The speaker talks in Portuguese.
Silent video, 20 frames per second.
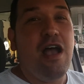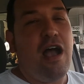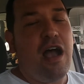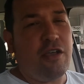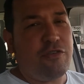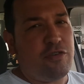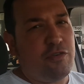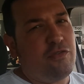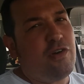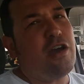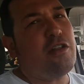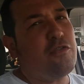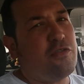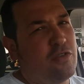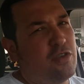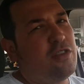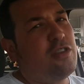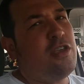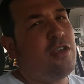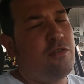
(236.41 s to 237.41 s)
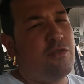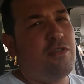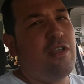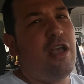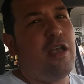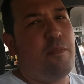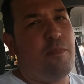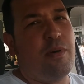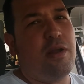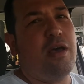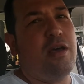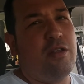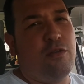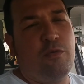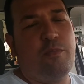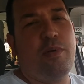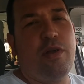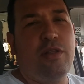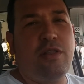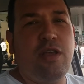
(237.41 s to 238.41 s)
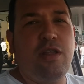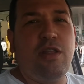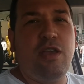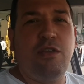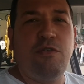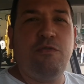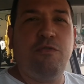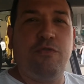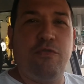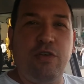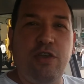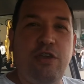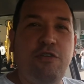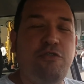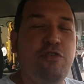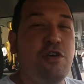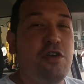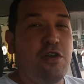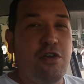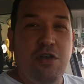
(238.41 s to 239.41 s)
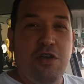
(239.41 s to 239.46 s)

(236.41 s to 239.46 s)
ativar o sininho, né, para não perder nenhum vídeo